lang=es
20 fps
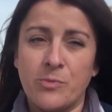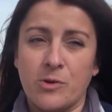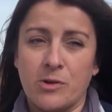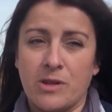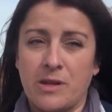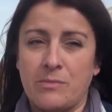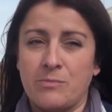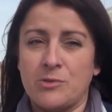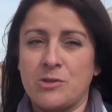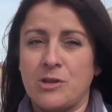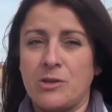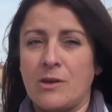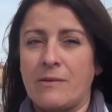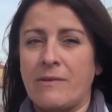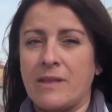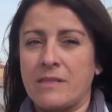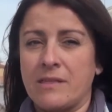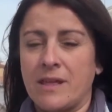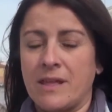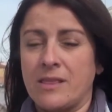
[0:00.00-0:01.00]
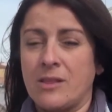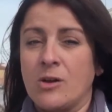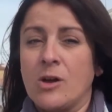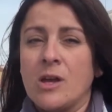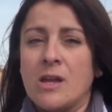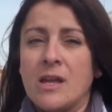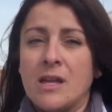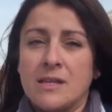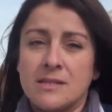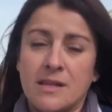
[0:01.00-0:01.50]
porque hemos ido avanzando,
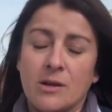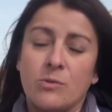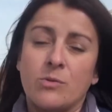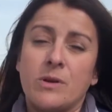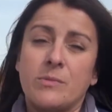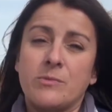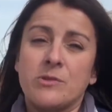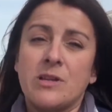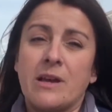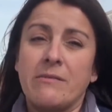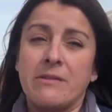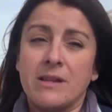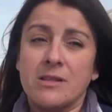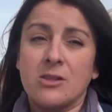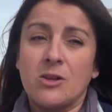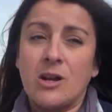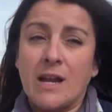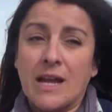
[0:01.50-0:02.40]
según hemos abierto